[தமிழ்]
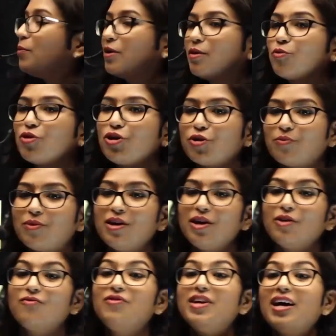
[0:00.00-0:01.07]
என்ன பண்ண முடியும்
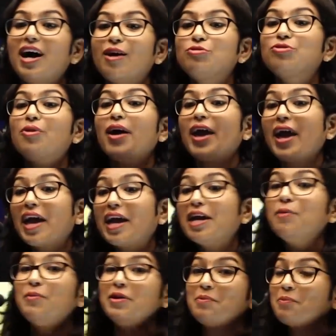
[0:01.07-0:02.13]
வி ஹாவ் டு
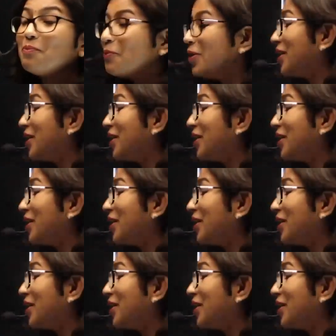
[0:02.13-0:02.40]
எய்ம் இட்